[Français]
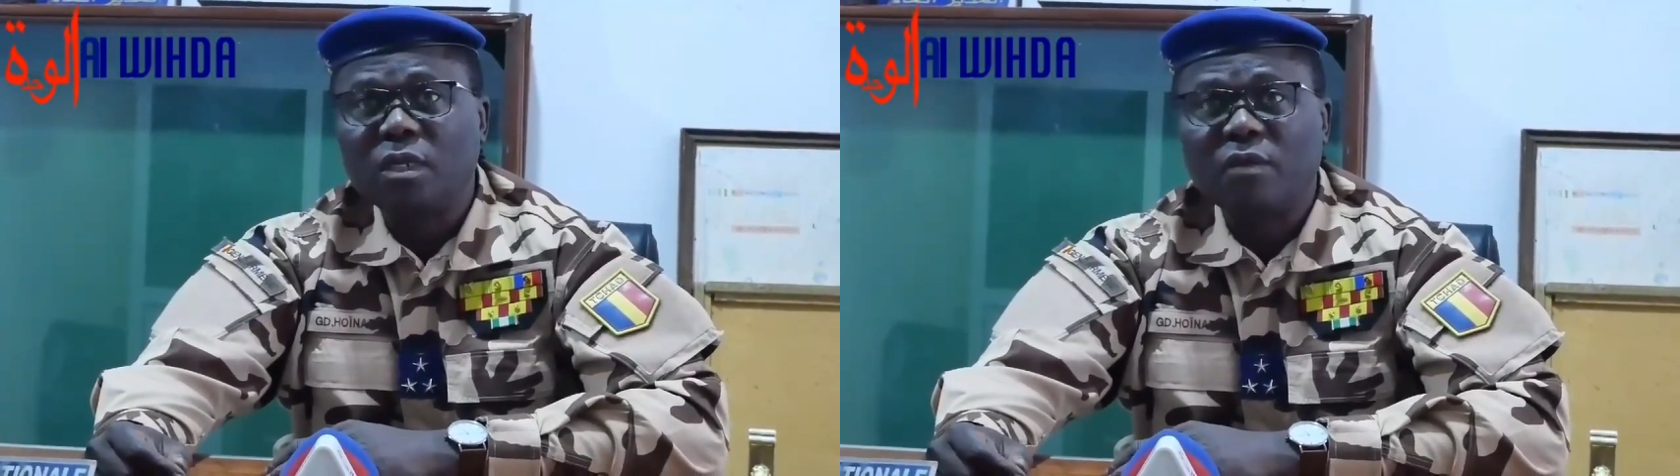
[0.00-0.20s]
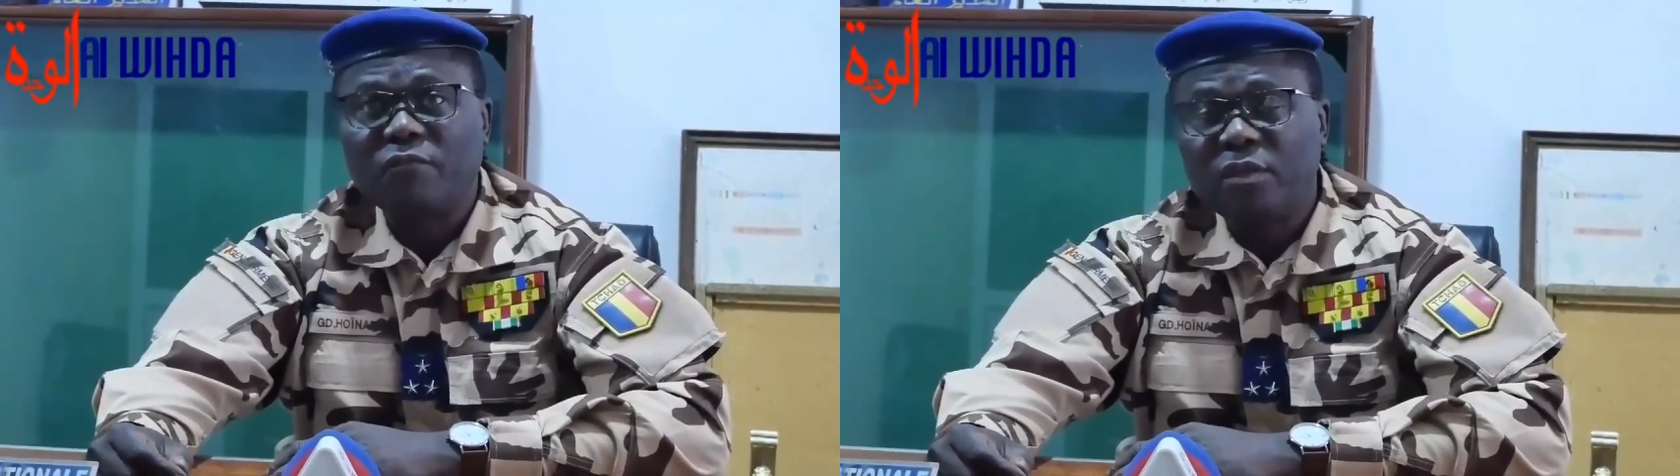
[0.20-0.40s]

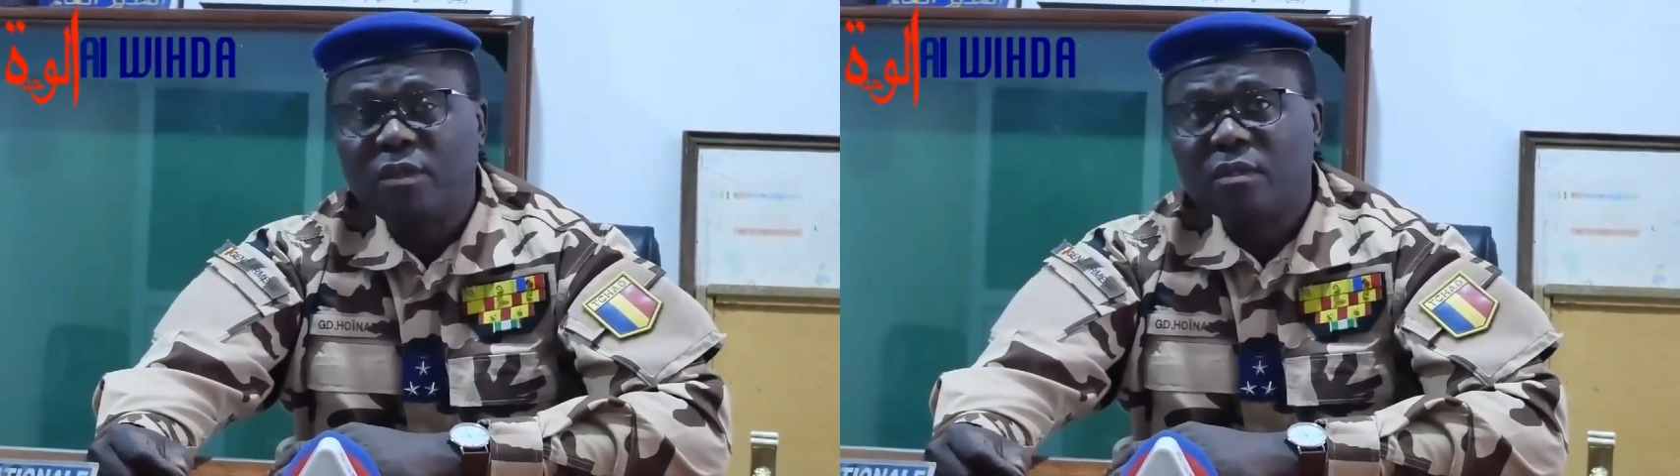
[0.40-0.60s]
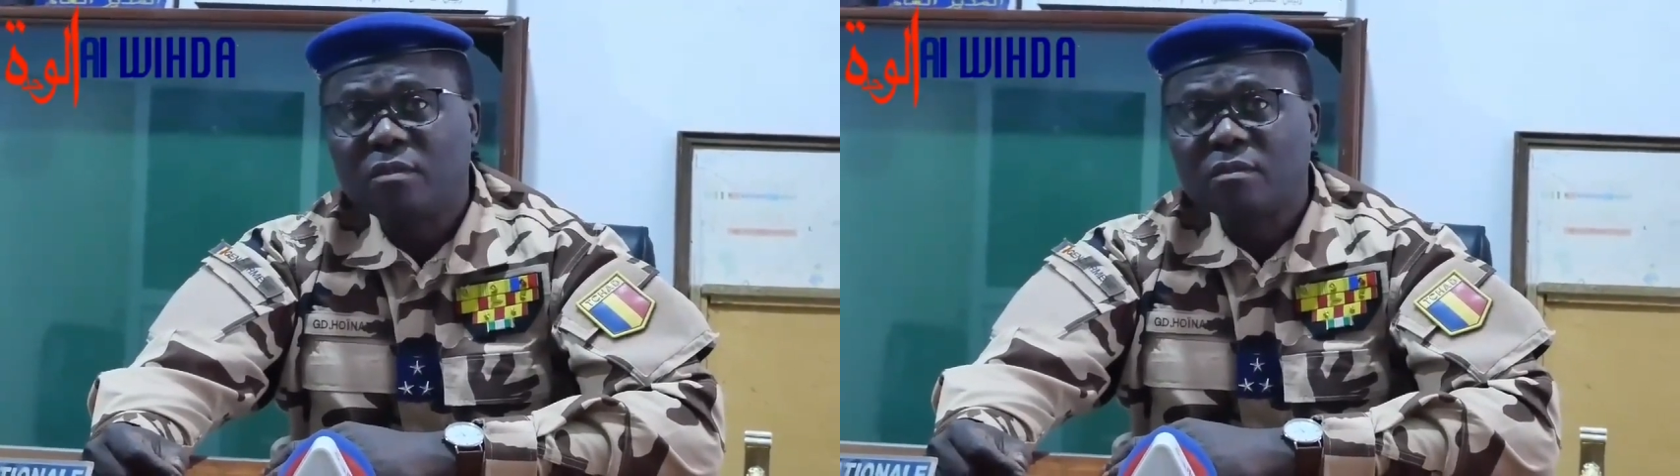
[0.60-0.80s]
elle a
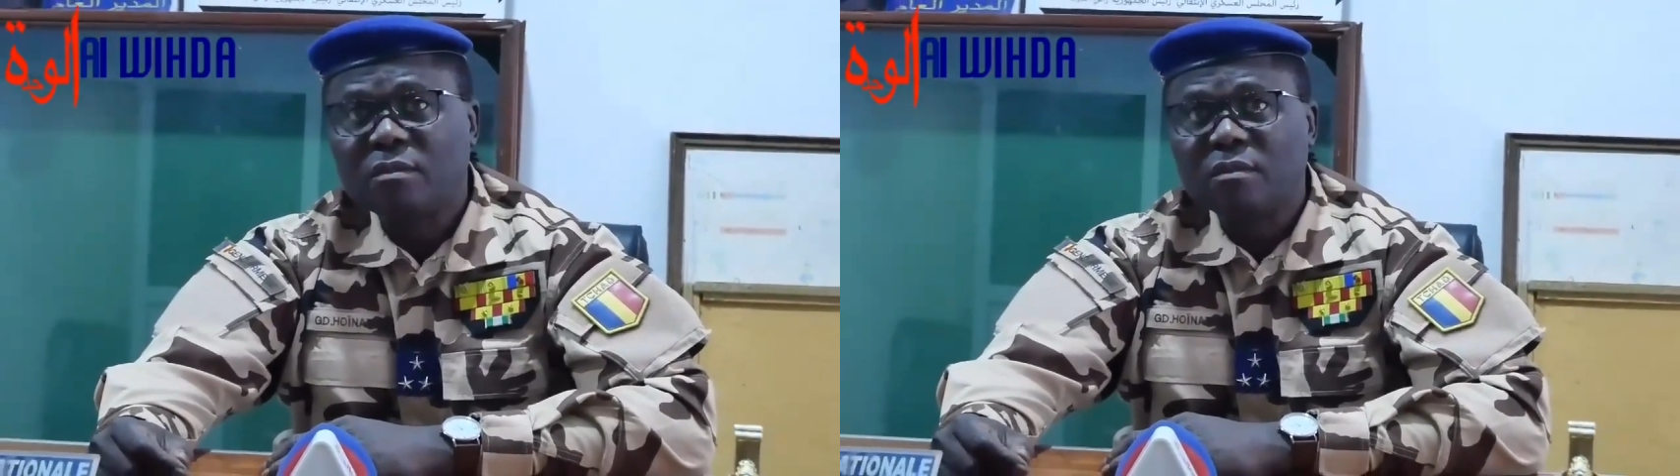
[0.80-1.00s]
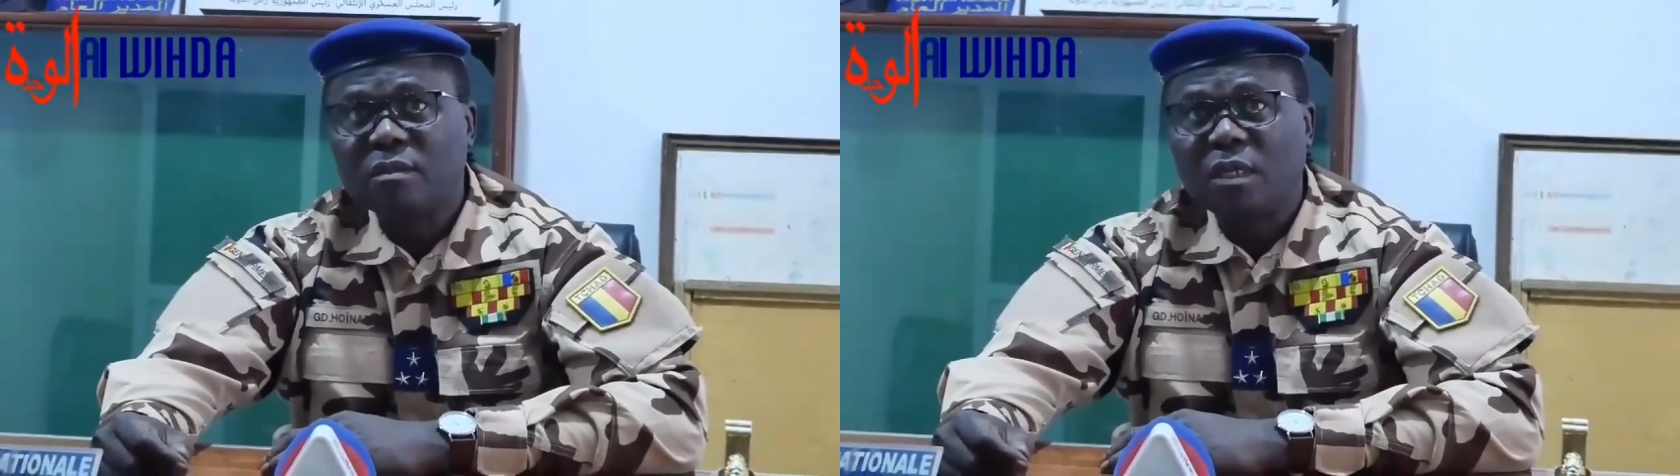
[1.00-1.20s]
fait
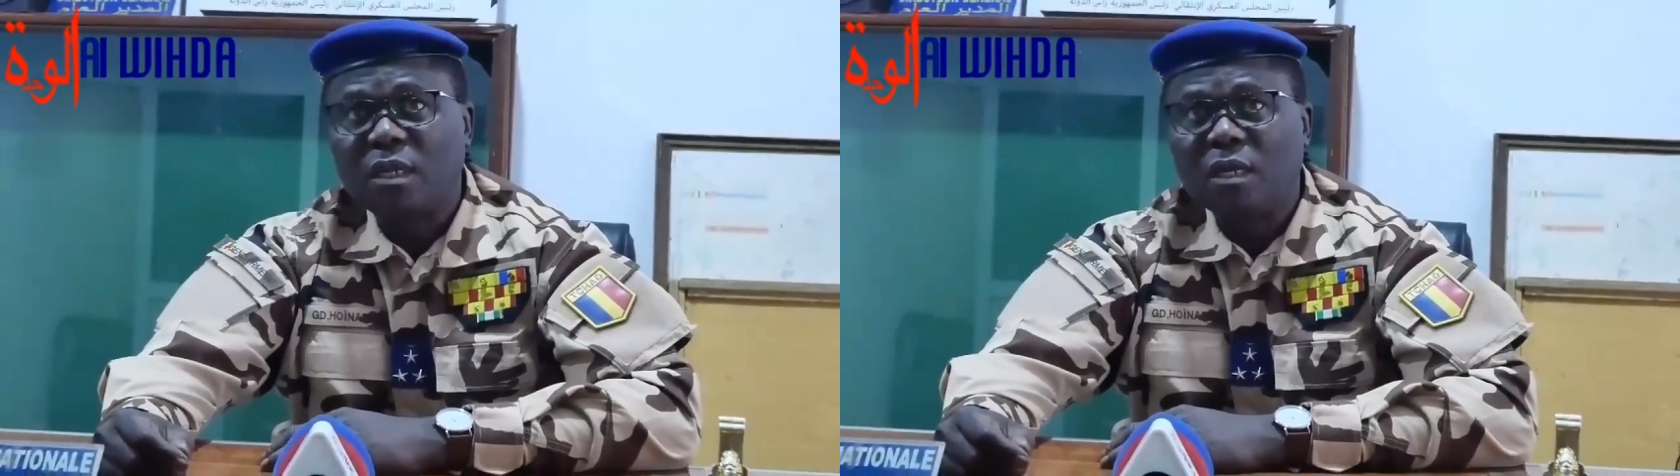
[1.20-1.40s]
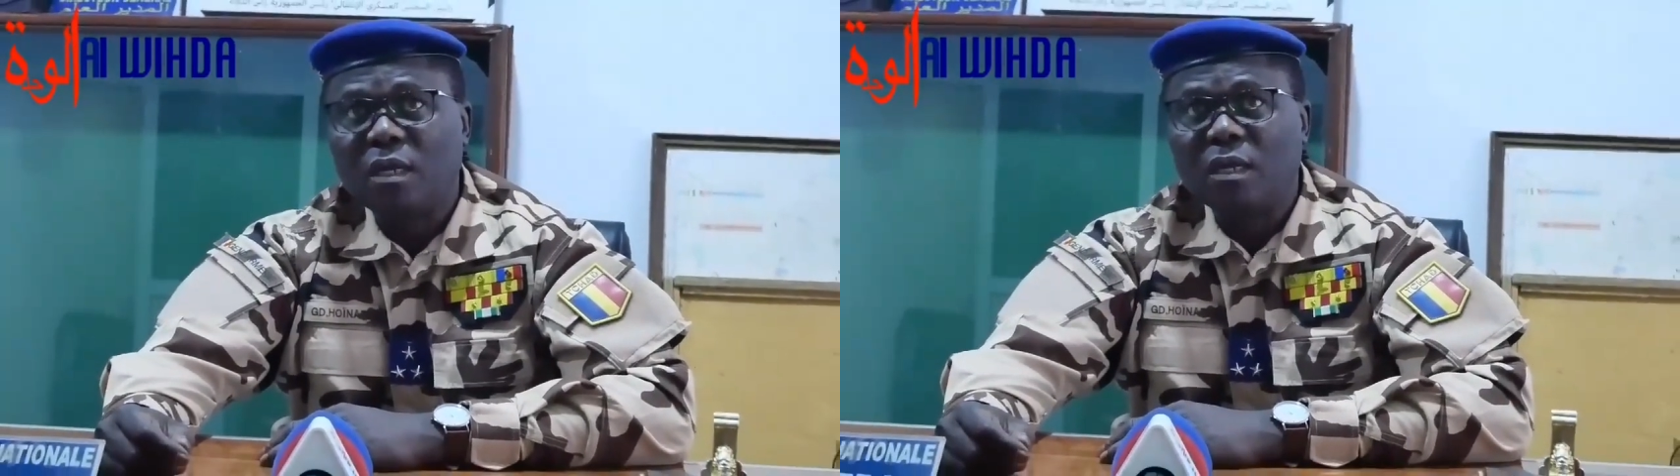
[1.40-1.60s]

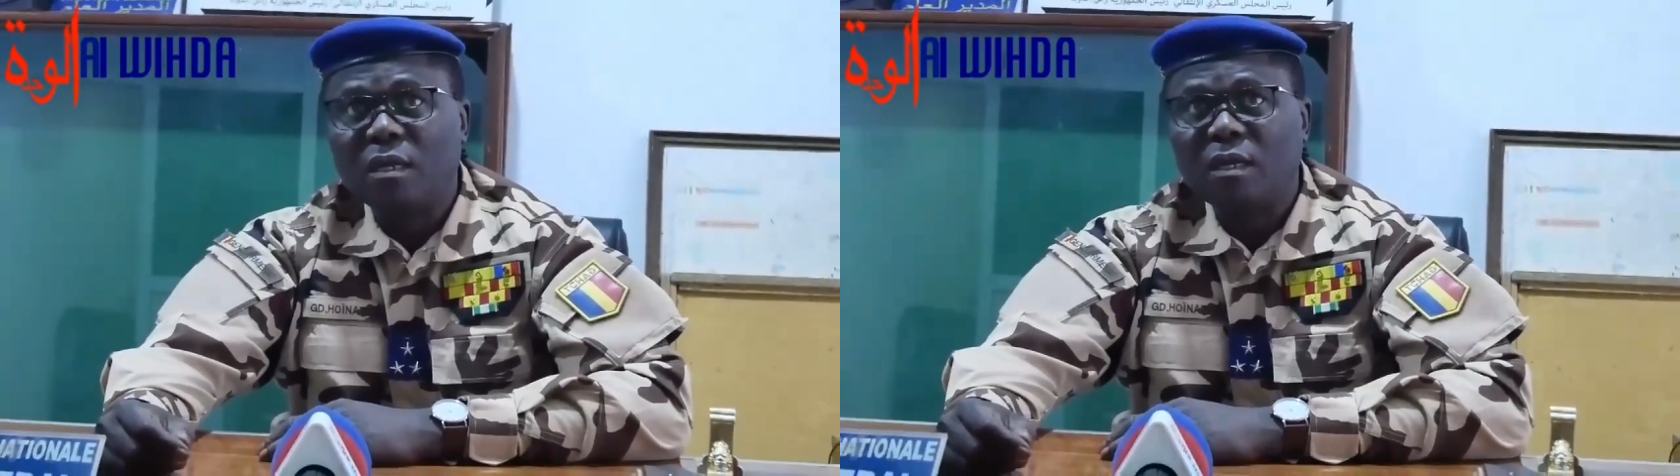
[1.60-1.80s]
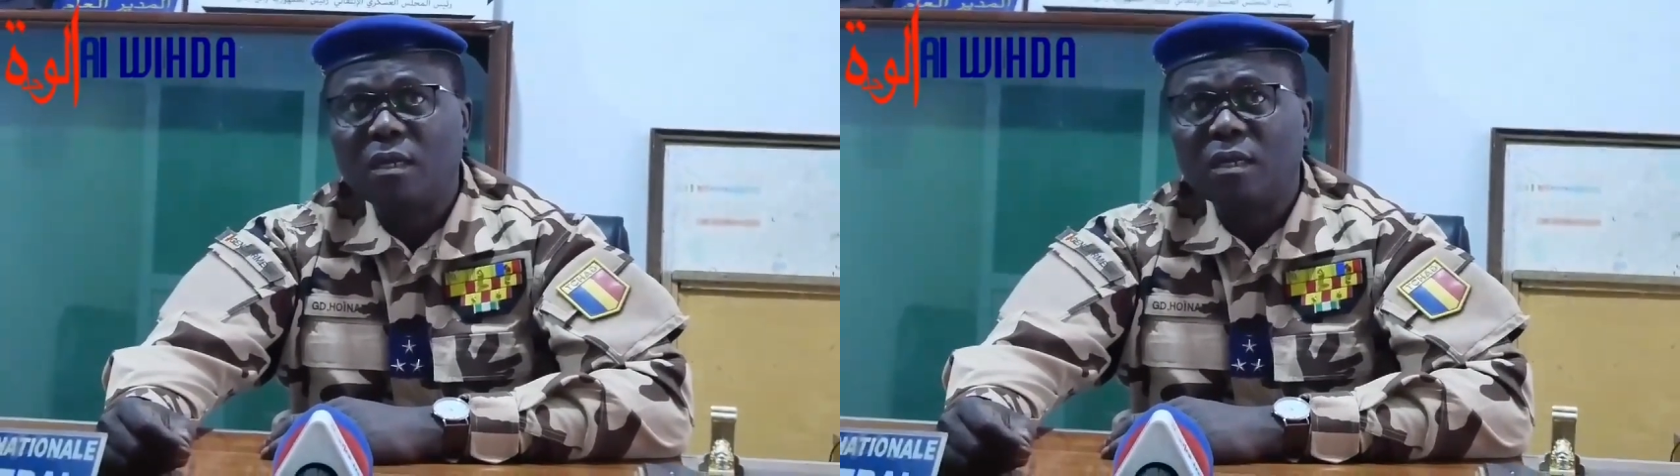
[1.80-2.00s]
à,